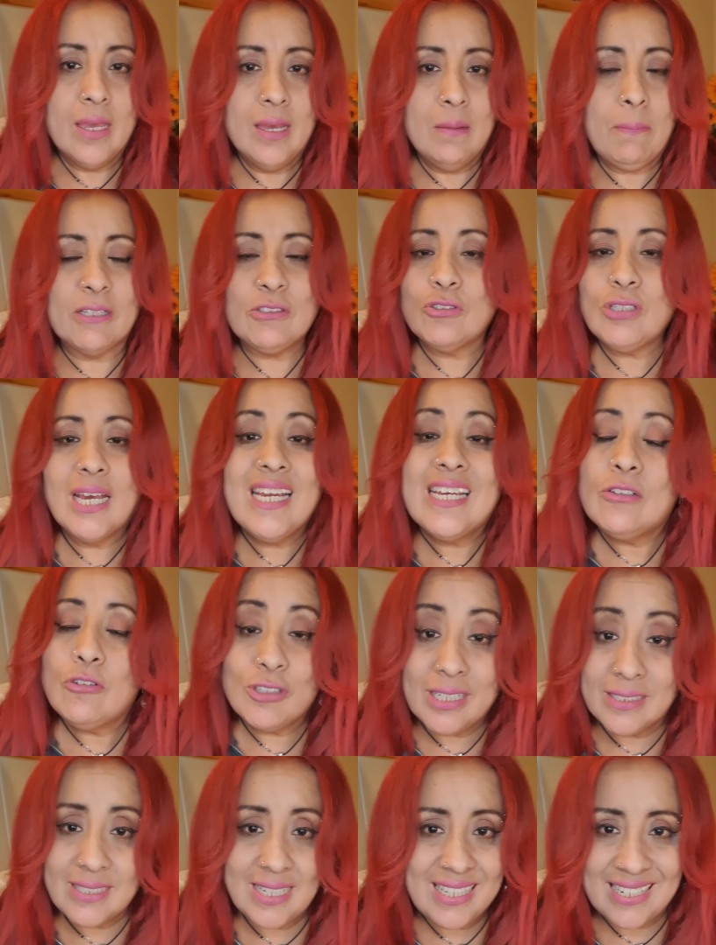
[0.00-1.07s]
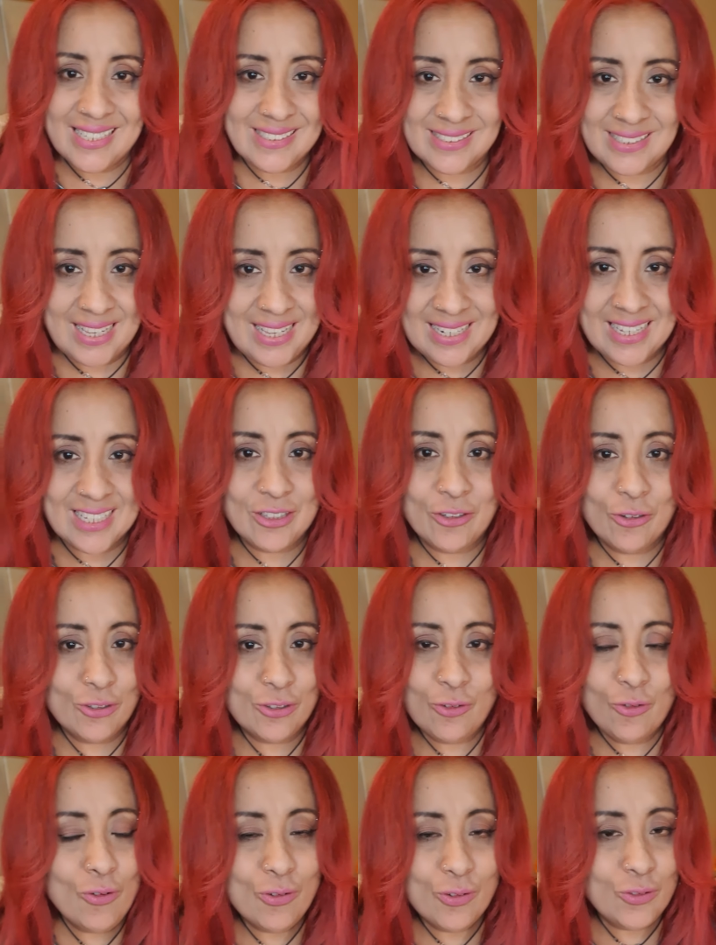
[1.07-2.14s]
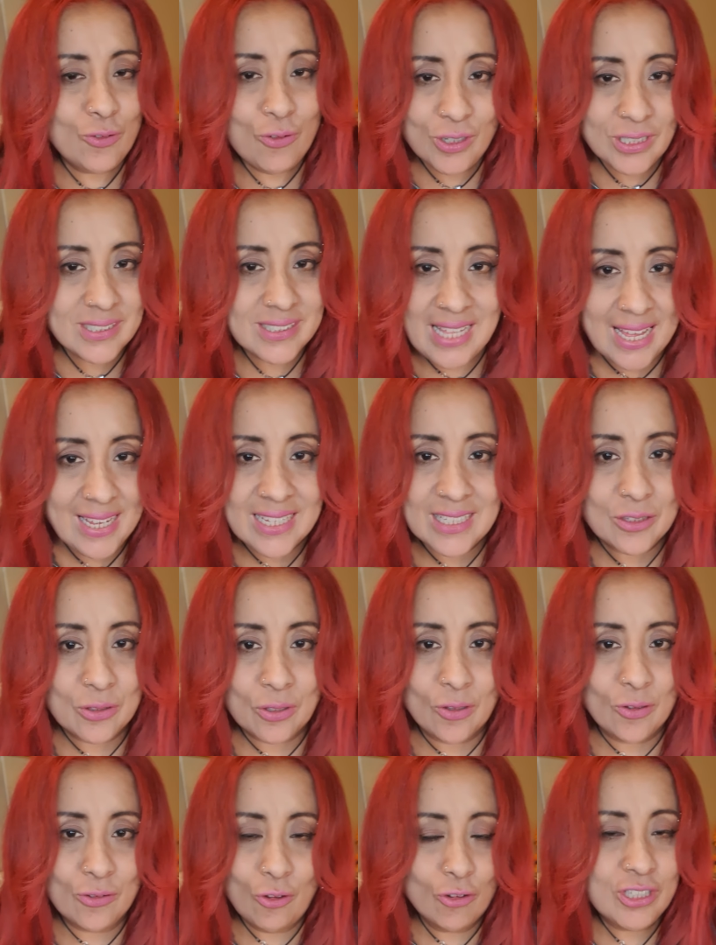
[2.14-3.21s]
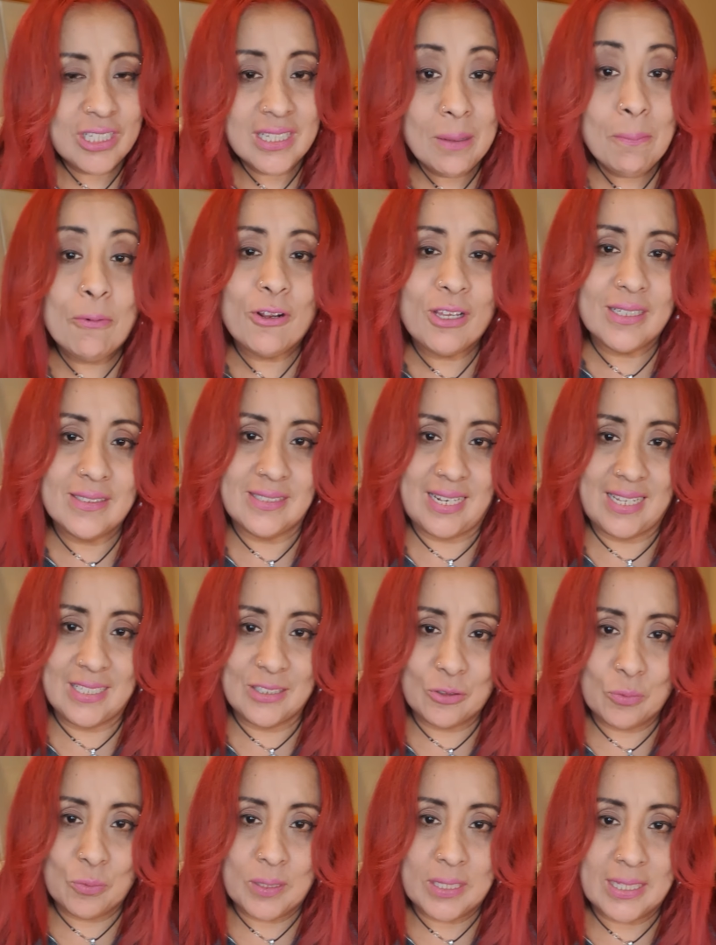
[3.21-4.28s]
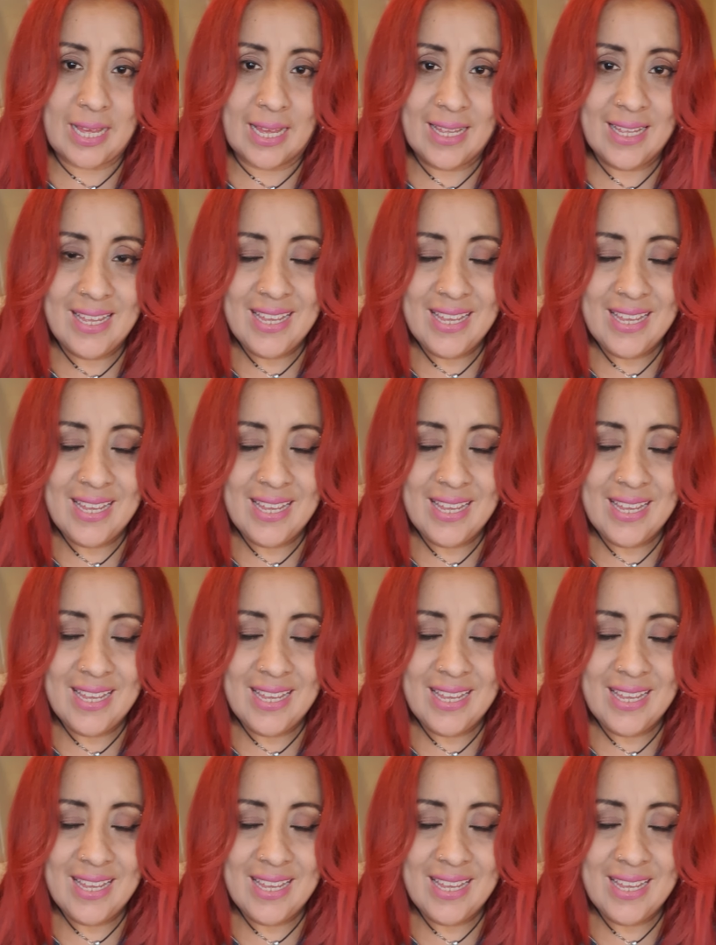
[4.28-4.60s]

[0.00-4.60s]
personas que no te hacen crecer, que no, no, no están, no, no tienen por qué estar en tu vida.